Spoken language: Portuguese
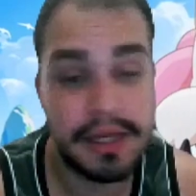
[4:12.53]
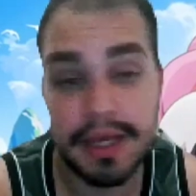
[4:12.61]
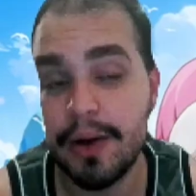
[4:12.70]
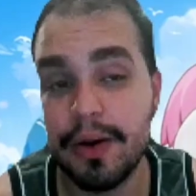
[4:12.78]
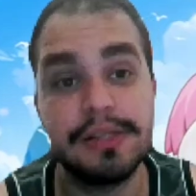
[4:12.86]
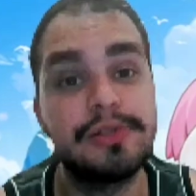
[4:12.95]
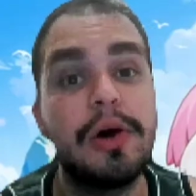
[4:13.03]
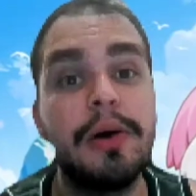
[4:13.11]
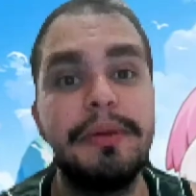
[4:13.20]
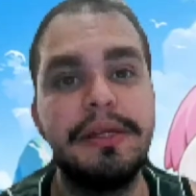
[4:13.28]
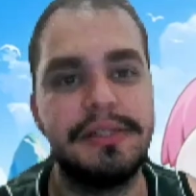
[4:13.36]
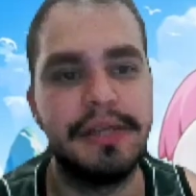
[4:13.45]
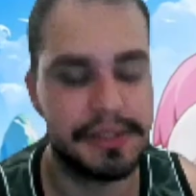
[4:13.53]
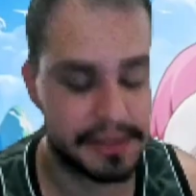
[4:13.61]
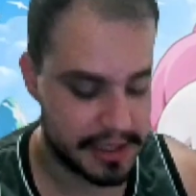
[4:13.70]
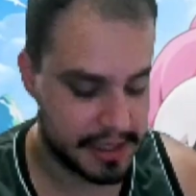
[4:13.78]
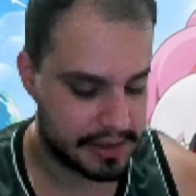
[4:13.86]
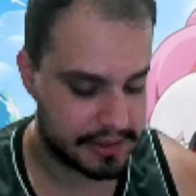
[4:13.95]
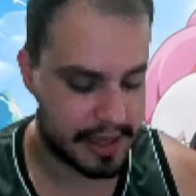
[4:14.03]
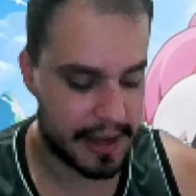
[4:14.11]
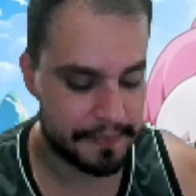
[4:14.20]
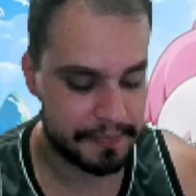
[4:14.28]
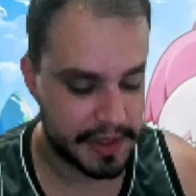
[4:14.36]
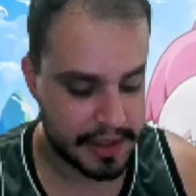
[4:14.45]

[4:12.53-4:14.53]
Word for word: E agora é só abrir, gente, tá?